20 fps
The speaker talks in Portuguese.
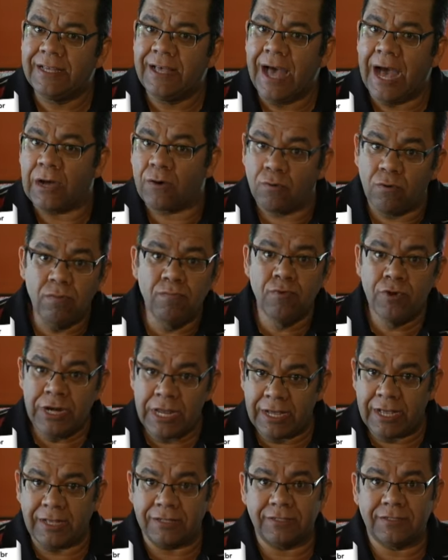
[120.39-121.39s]
a
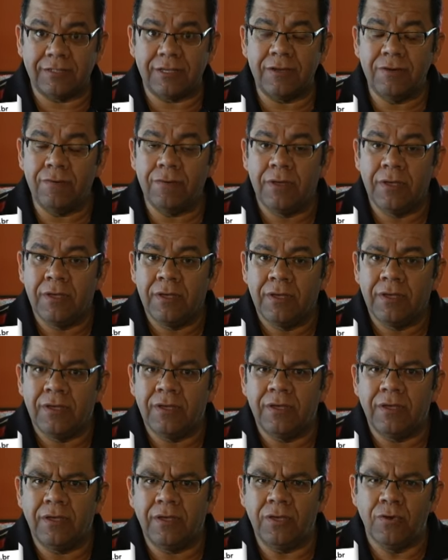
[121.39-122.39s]
comunicação
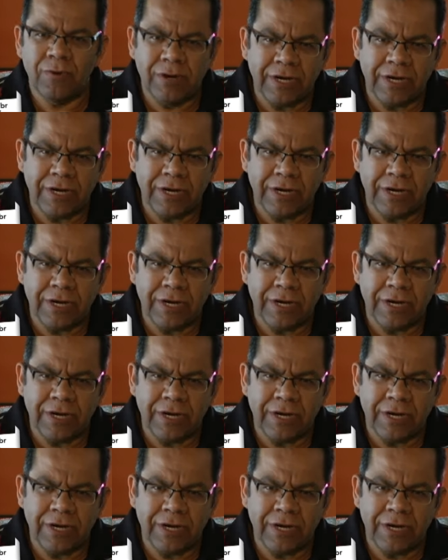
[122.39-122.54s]
e o